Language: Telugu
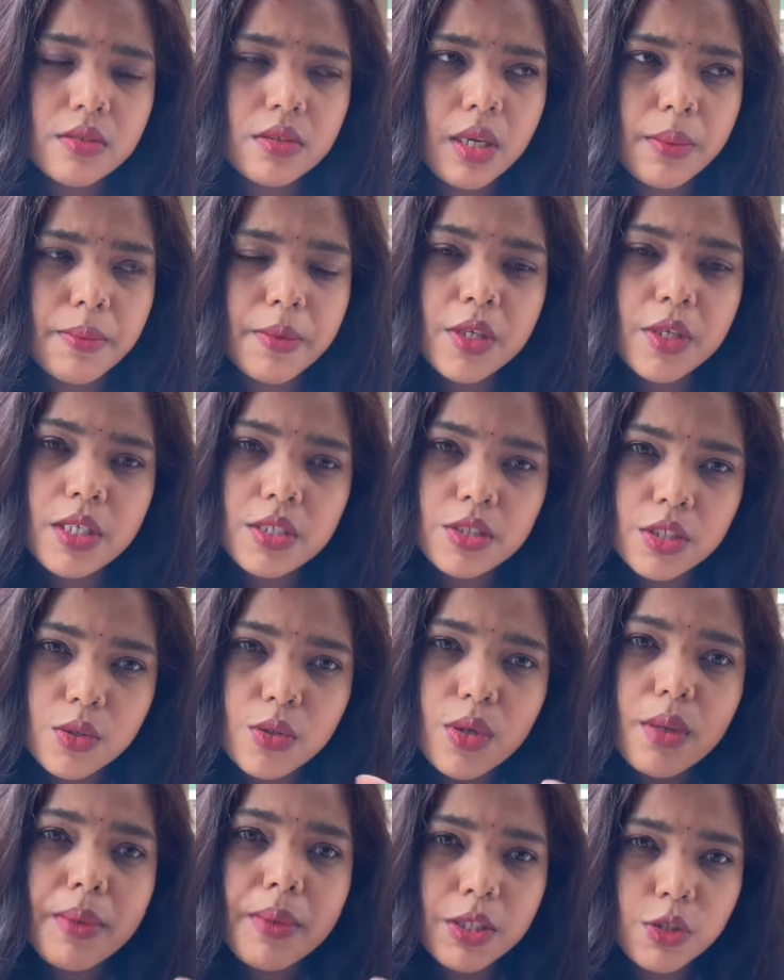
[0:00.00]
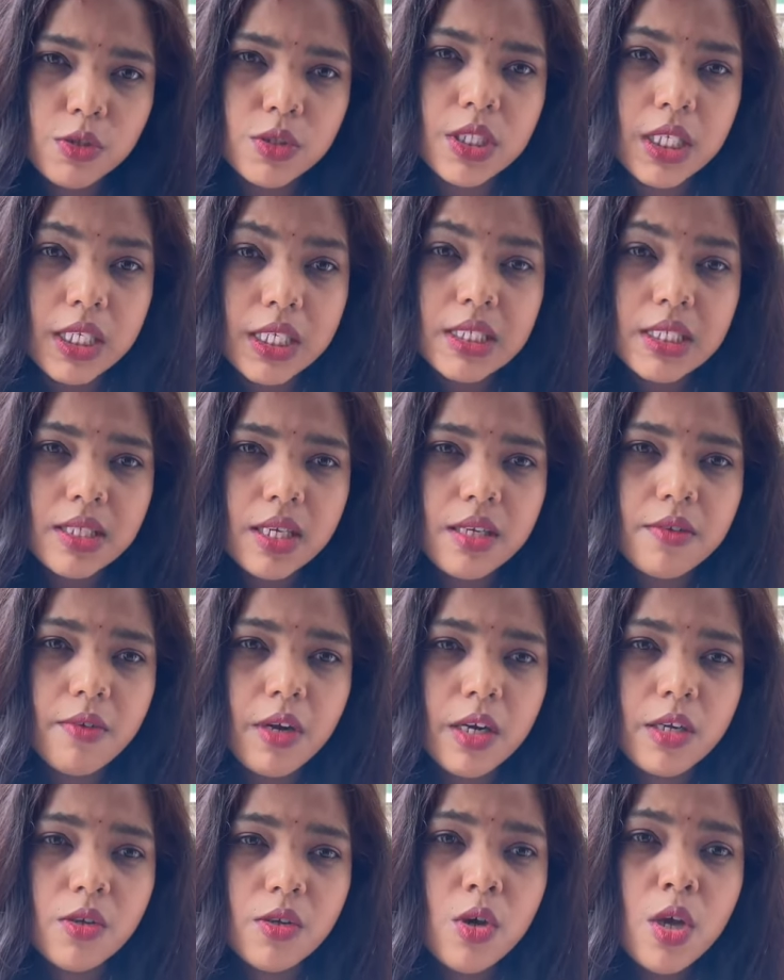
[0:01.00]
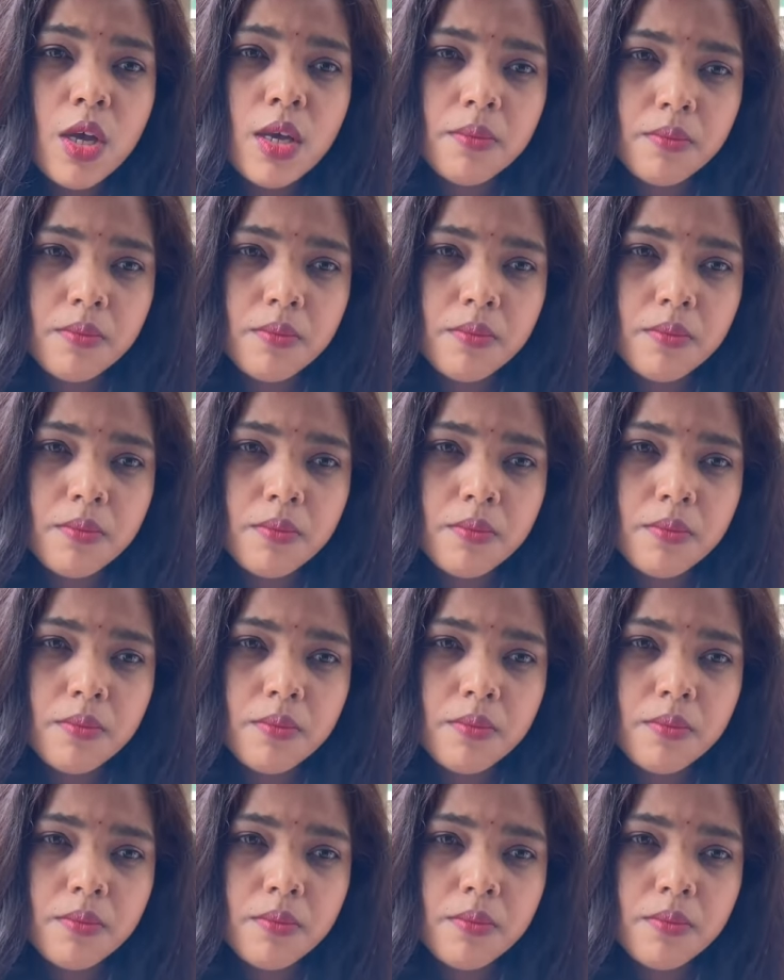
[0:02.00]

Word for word: కమ్యూనికేషన్ కూడా మాతో చేస్తారు వాళ్ళు